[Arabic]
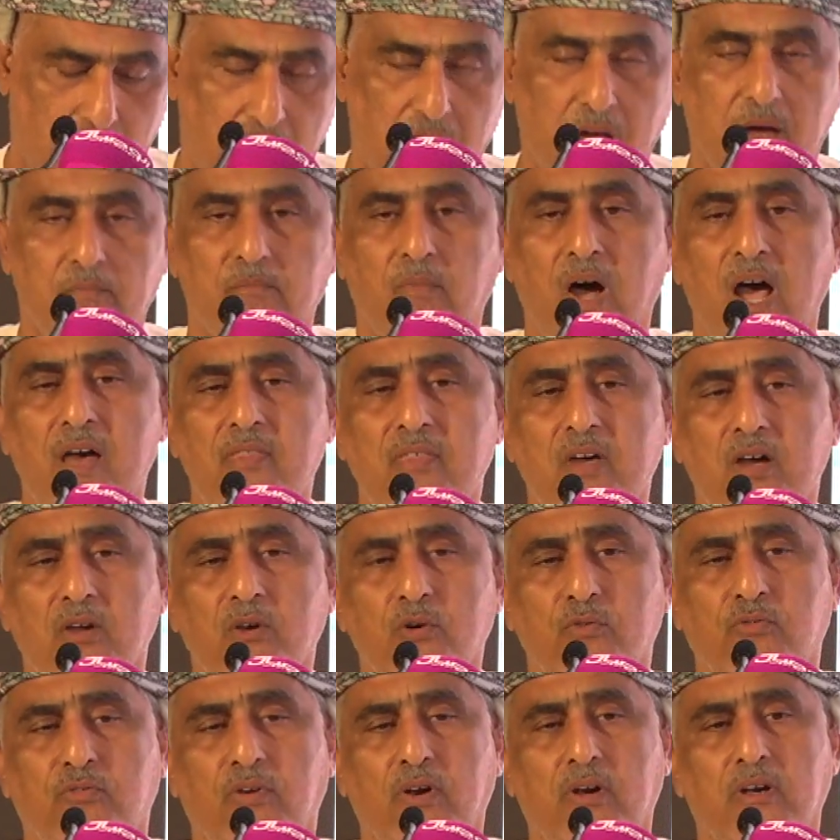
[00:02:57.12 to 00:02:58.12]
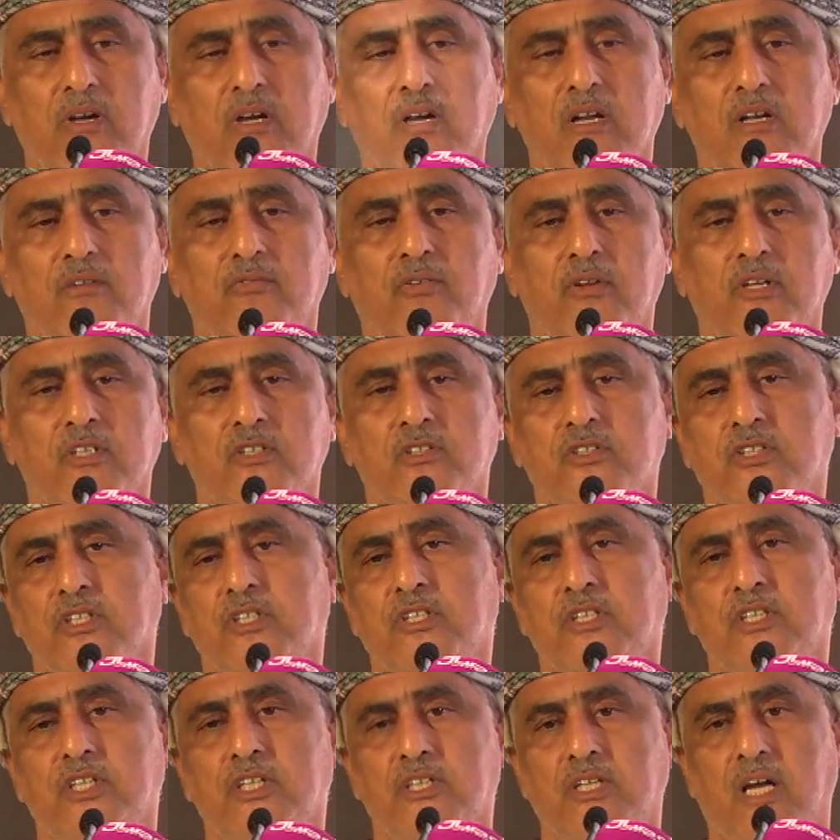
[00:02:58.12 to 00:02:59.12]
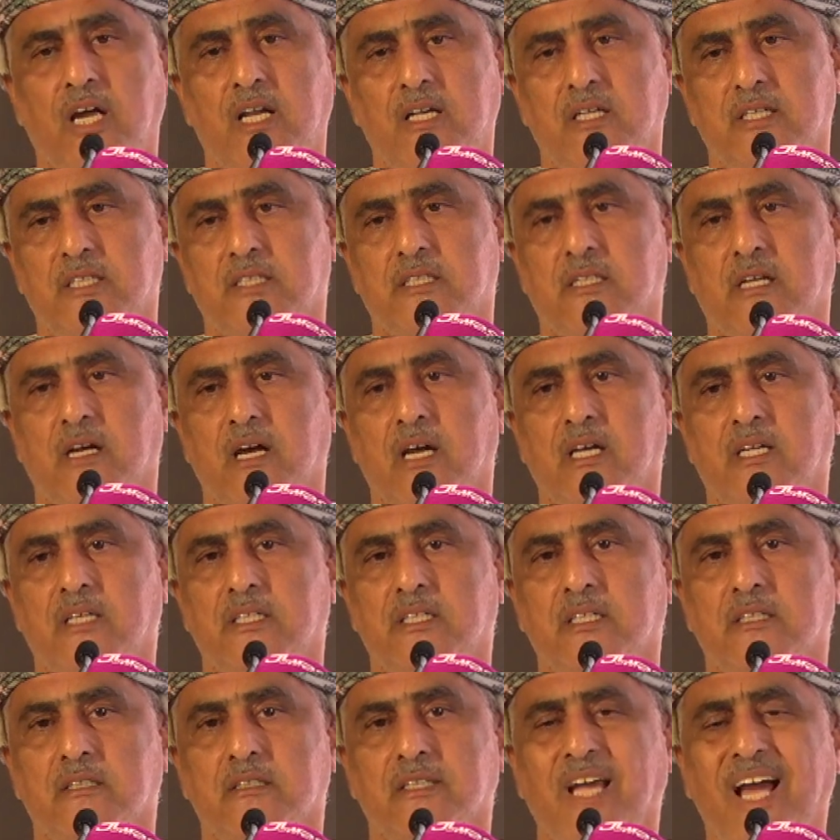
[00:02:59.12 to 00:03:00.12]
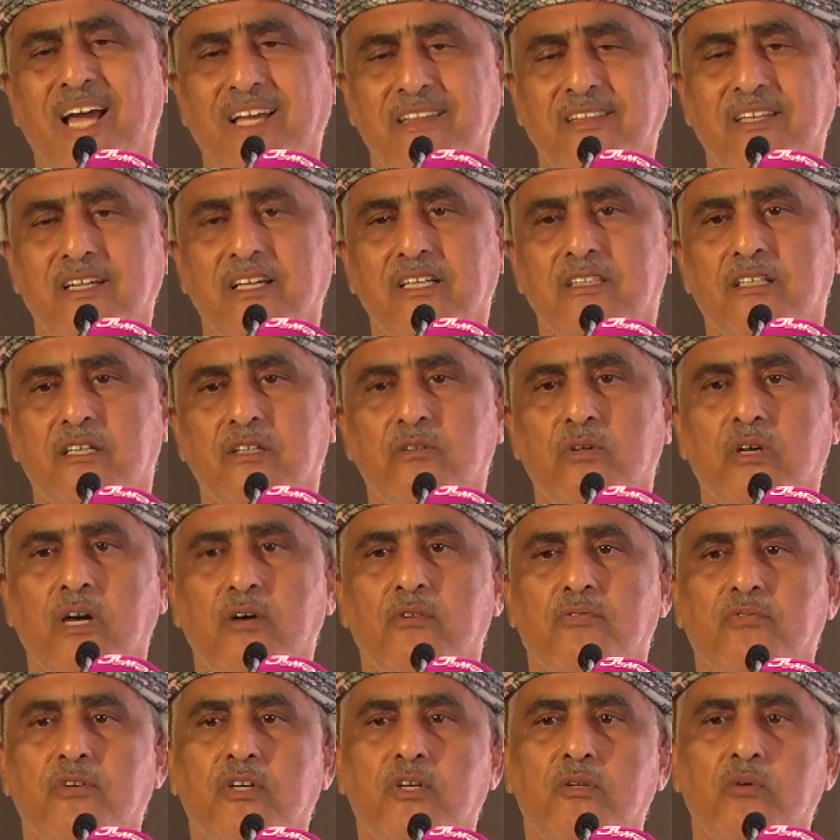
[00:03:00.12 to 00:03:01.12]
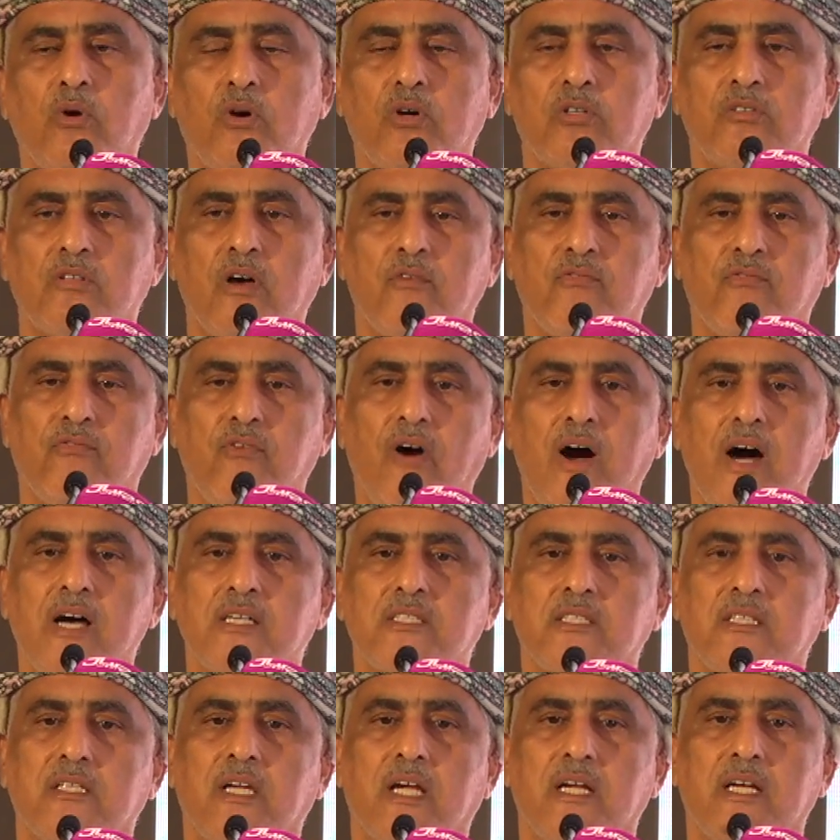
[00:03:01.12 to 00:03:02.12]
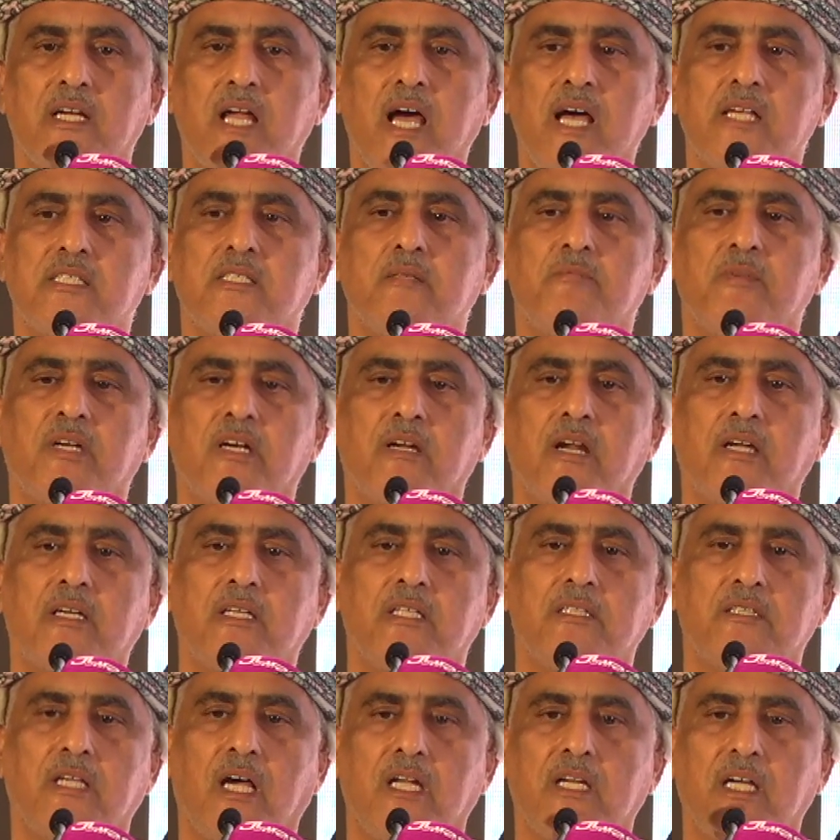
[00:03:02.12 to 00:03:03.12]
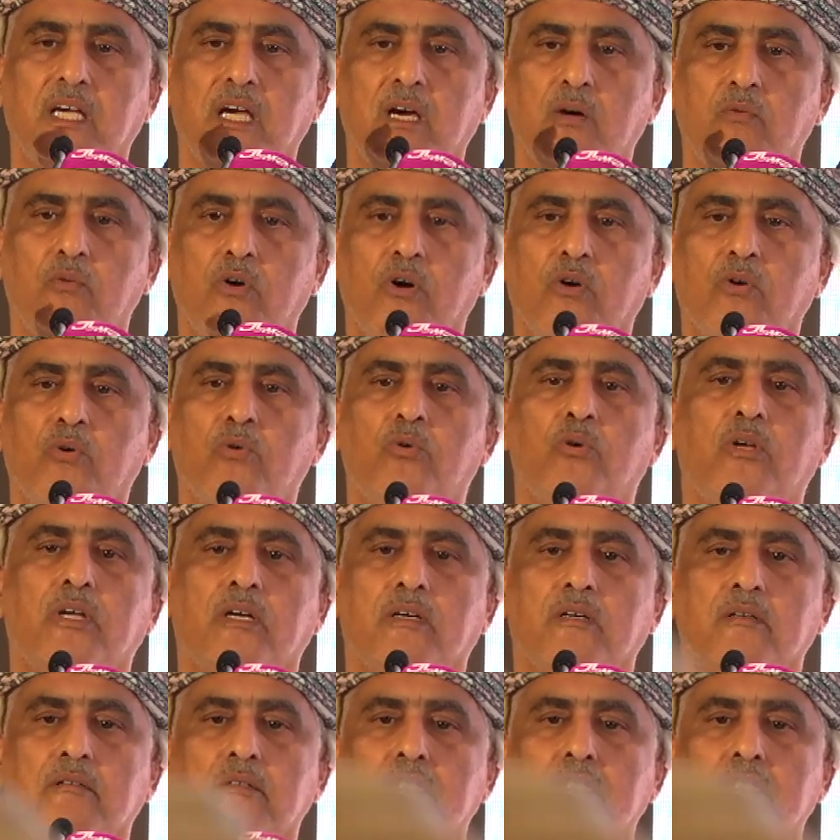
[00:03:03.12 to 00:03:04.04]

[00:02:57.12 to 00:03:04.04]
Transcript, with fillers: ماذا يفرق الفلسطينيين عن الإسرائيليين؟ أعتقد هنا في نقطة فاصلة لازم نركز عليها ونقولها